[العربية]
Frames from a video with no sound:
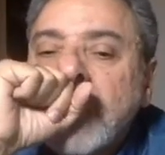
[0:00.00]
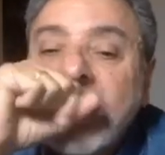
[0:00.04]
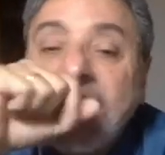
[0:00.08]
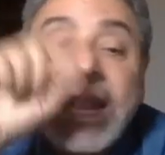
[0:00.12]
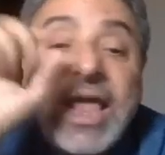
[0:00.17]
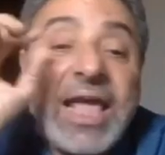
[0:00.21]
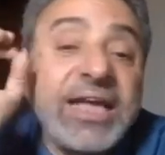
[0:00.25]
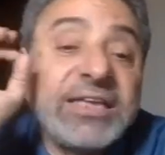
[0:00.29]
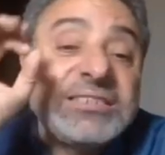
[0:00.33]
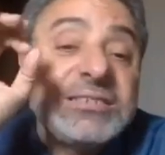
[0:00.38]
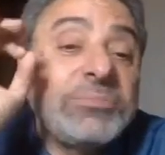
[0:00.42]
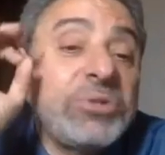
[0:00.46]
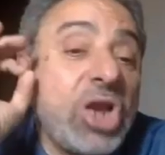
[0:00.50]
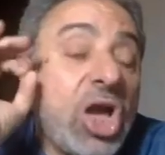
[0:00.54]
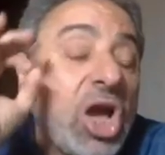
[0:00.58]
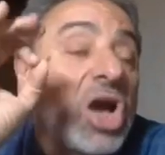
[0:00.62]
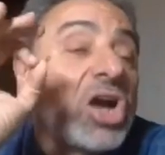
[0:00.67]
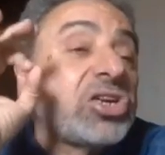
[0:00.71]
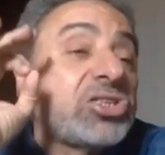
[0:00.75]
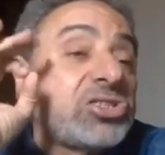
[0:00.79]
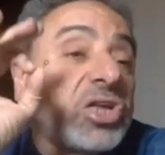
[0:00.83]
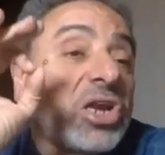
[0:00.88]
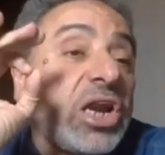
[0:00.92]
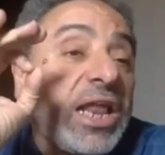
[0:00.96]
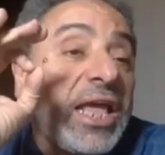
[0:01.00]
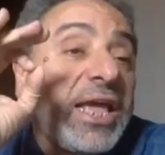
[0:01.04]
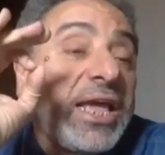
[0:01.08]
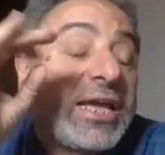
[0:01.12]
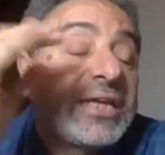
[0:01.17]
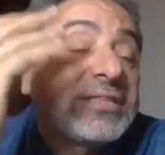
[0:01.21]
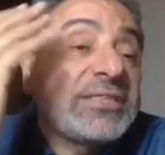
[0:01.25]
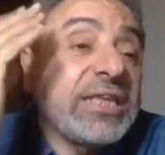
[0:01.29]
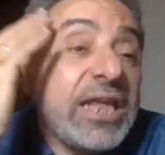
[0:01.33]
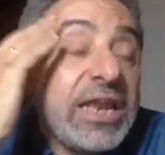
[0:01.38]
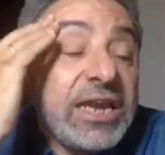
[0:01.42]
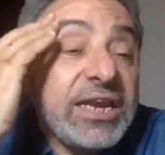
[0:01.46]
الآية دي من اكثر
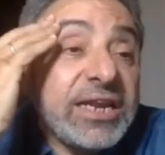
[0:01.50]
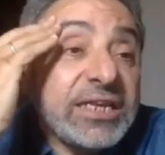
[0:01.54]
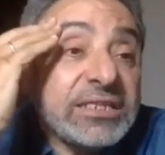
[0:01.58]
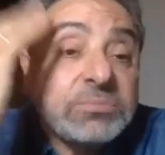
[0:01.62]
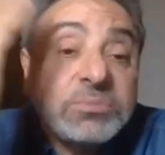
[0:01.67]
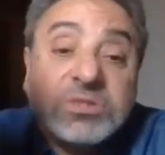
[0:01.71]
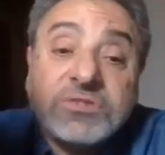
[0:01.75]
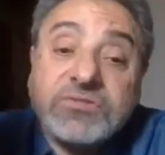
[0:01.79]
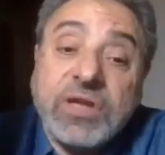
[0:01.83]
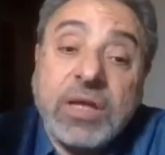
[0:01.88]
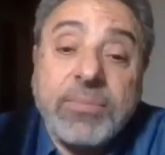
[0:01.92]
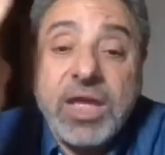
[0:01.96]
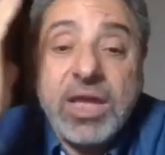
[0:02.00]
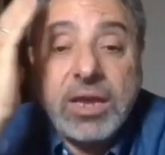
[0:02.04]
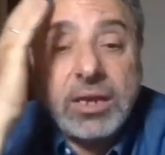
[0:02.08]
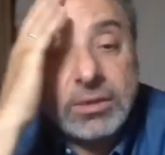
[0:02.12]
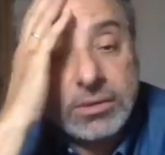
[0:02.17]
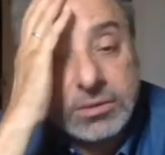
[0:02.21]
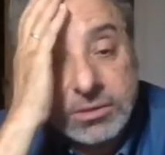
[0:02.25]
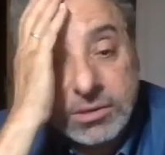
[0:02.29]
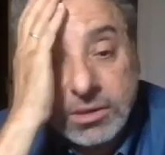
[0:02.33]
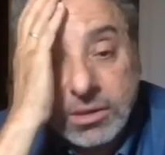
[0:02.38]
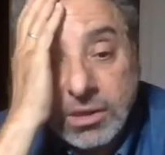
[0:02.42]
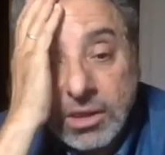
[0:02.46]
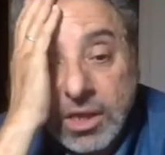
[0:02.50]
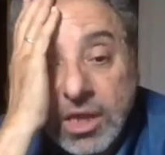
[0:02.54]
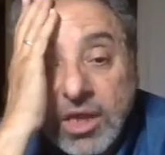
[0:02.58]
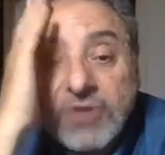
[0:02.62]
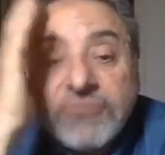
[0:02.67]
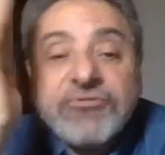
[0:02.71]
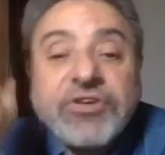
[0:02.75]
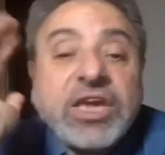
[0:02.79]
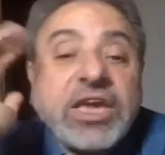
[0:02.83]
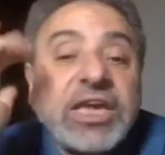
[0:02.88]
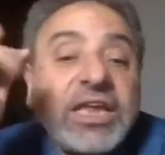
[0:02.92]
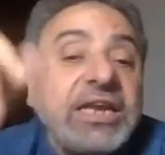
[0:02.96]
الآيات اللي الناس مش فاهماها
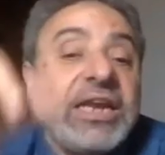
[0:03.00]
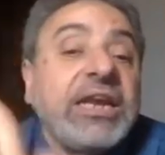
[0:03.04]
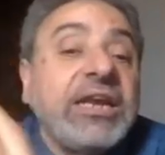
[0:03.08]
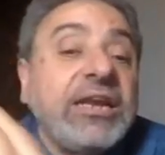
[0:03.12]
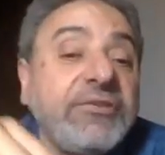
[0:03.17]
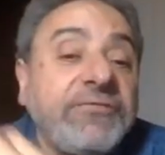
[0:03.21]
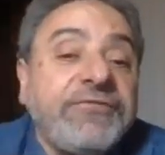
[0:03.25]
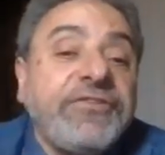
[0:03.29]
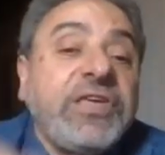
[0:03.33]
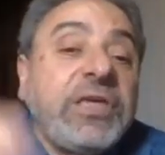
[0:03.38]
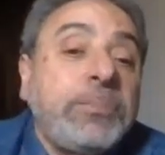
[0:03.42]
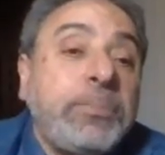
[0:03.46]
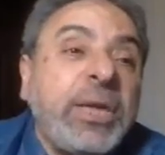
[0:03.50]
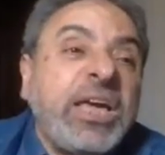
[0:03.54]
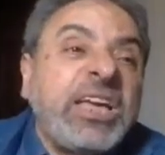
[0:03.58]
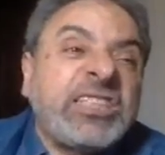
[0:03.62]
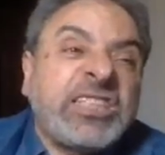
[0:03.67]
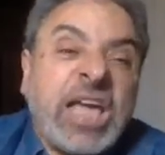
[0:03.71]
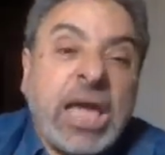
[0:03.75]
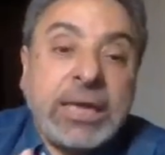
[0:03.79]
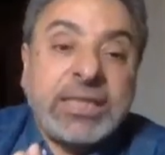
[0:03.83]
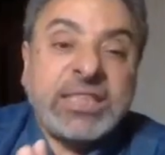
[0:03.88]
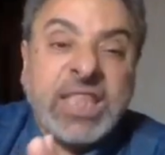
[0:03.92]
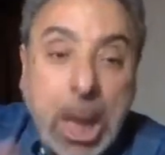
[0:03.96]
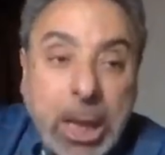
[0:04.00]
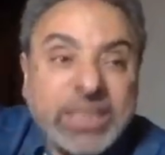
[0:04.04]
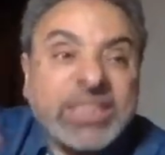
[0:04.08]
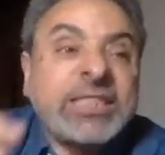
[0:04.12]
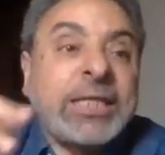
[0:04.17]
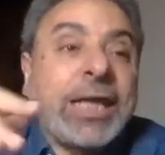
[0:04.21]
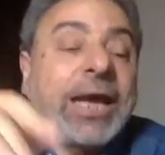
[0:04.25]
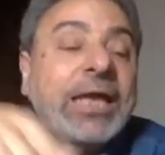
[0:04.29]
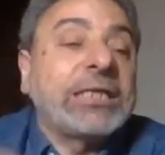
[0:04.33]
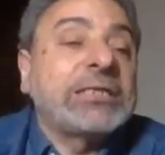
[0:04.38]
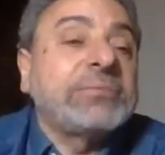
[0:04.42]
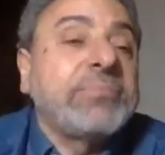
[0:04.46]
فاكرين إن في بيت
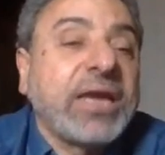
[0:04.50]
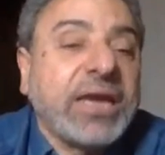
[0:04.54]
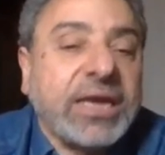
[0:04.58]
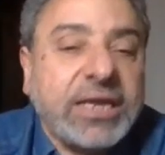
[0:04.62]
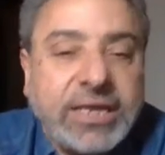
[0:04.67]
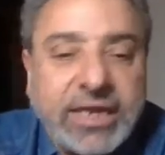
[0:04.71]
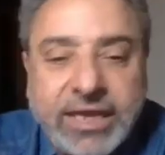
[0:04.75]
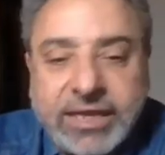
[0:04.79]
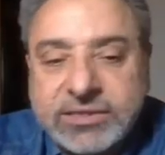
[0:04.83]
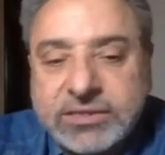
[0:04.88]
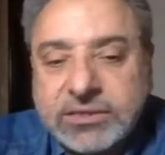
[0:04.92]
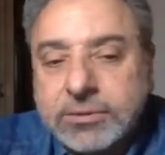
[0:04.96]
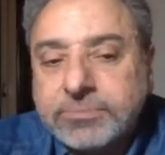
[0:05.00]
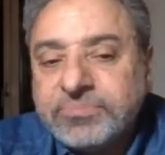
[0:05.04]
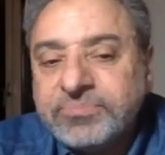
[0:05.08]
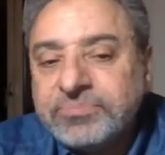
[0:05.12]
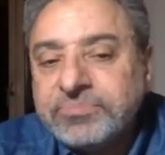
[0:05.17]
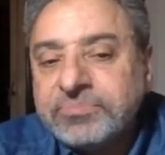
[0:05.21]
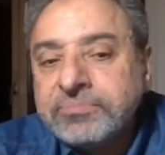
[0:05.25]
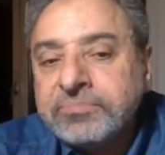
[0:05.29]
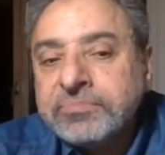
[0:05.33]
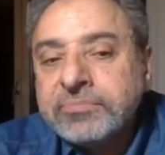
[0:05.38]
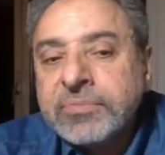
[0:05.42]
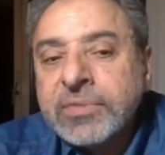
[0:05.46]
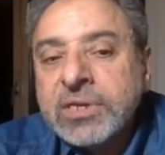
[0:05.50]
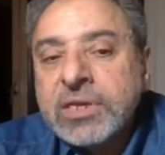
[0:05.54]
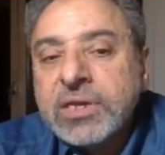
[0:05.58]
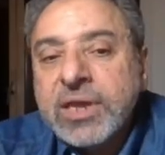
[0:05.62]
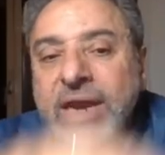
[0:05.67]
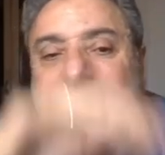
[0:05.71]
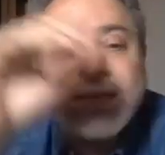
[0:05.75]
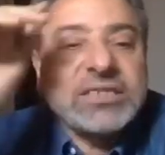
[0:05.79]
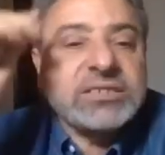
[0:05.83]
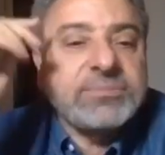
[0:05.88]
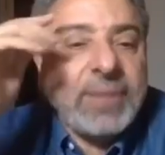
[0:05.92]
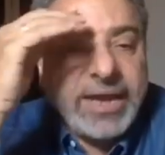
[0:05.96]
هيتهد على دماغ الناس
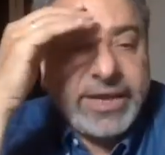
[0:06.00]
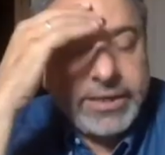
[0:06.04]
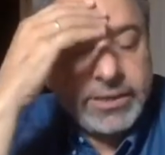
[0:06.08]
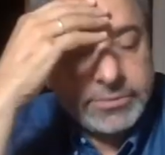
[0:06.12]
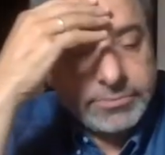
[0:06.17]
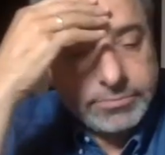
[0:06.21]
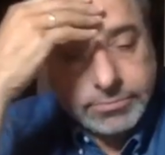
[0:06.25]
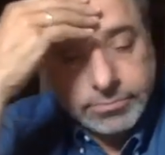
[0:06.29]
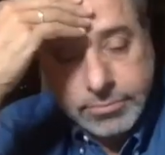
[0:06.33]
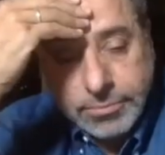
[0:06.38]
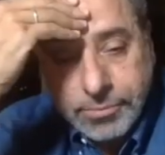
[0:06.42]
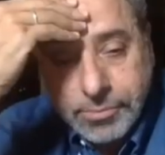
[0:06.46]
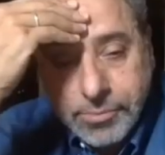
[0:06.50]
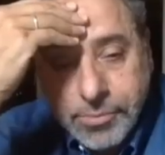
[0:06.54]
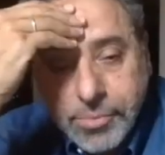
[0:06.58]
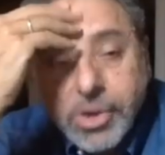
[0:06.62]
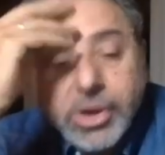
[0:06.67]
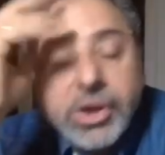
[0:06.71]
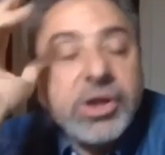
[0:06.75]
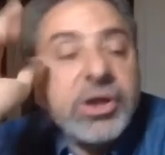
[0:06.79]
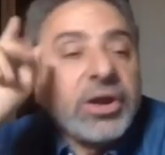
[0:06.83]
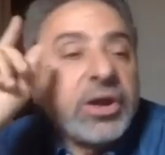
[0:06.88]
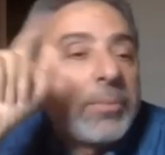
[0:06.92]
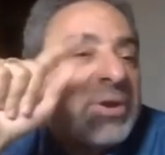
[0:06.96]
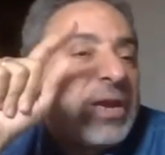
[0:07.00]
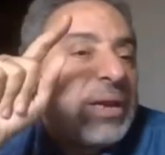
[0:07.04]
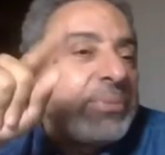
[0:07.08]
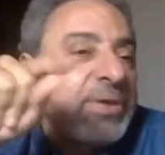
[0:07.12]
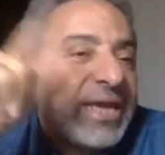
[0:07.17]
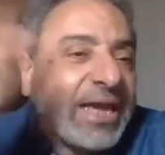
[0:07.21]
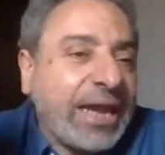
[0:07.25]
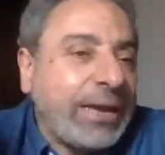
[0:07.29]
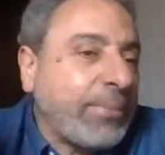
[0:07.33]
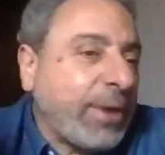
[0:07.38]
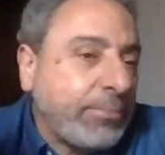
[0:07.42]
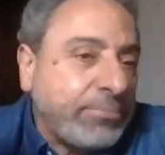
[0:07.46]
ركز معايا ربنا
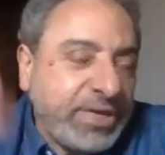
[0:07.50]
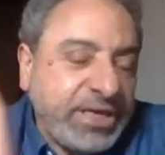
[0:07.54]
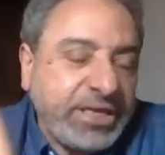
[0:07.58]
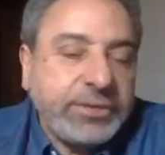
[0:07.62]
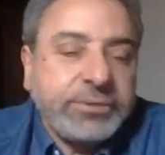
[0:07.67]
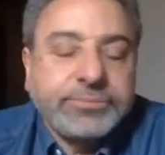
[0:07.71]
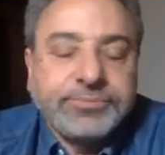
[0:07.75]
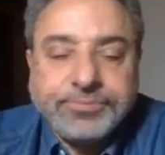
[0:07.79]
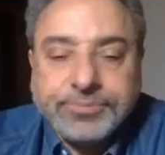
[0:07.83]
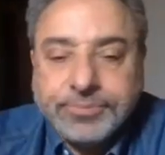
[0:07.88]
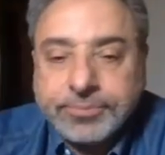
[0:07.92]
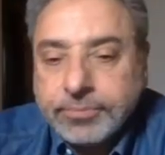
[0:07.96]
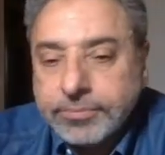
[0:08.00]
بيتكلم عن مين؟